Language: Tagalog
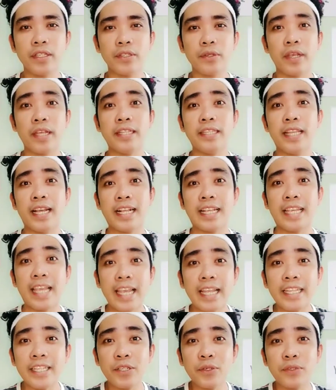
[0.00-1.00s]
And
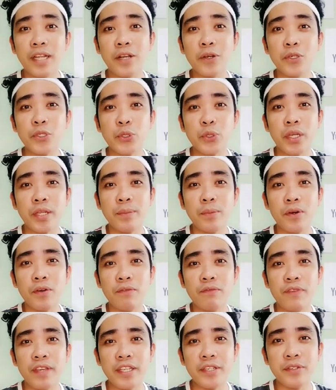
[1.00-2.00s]
again, kung nagustuhan mo ang
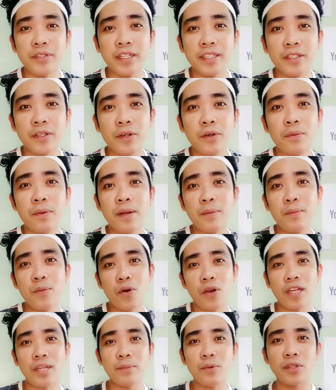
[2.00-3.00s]
video na to, huwag mong
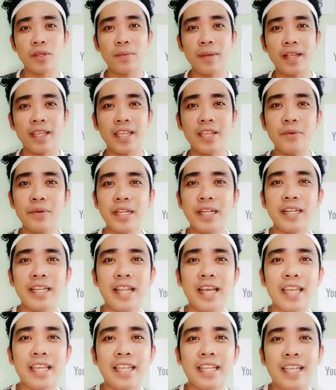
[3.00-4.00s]
kalimutang mag-iwan ng
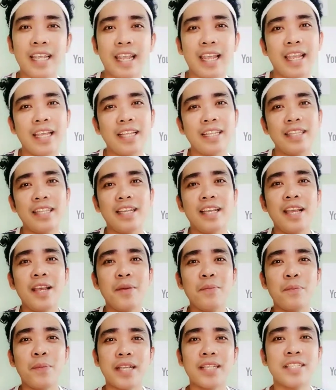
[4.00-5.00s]
like and
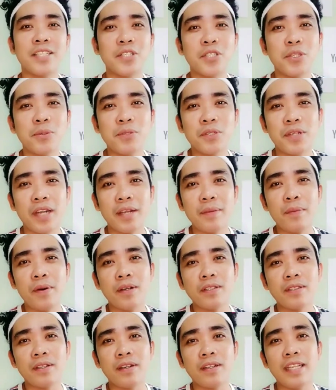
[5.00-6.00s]
press the subscribe
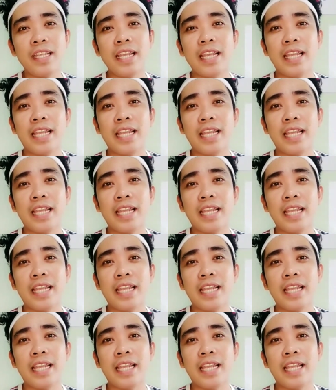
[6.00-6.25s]
button.